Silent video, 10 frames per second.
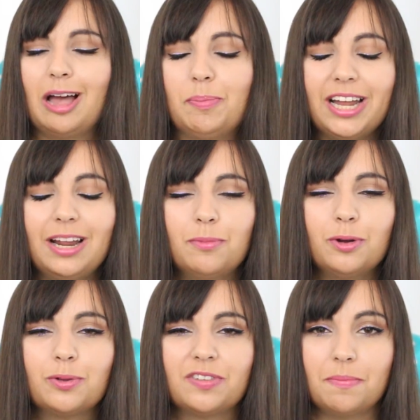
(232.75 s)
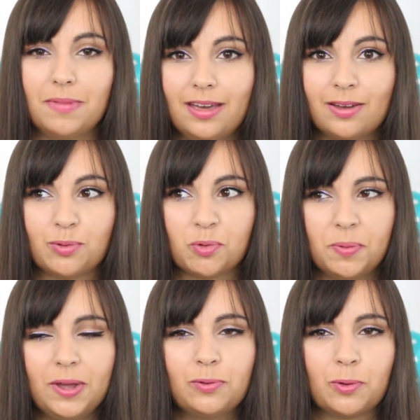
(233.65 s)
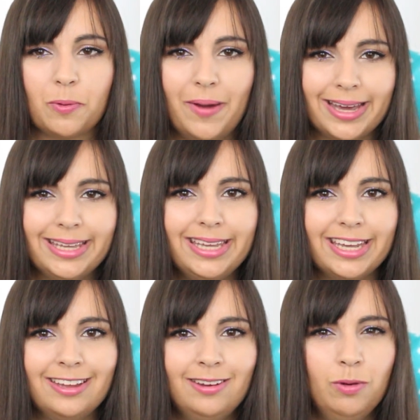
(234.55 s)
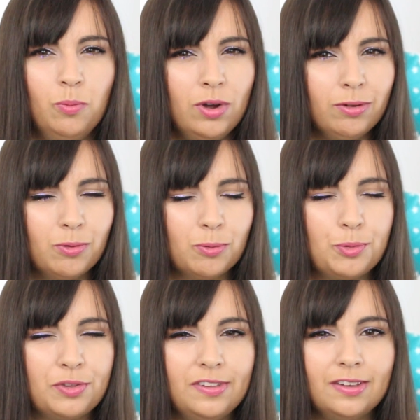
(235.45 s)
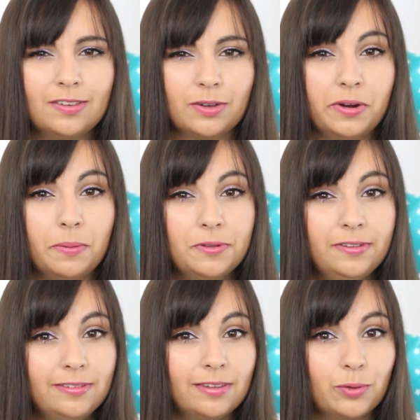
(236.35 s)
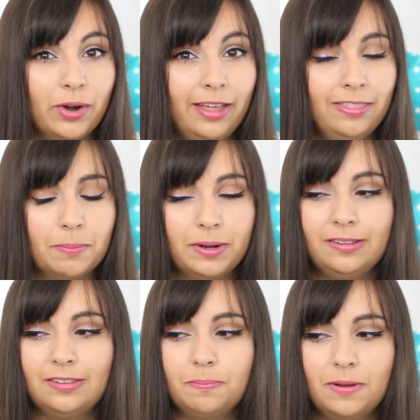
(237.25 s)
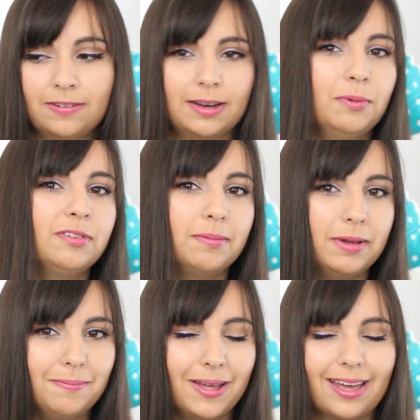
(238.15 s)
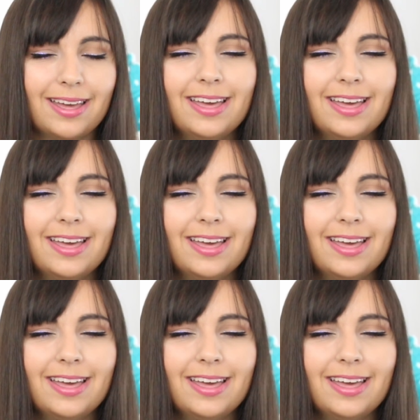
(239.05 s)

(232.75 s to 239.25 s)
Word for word: Après la mort de sa mère, son père se remarie et le moins que l'on puisse dire c'est que la petite Zezolla n'apprécie pas vraiment sa belle-mère.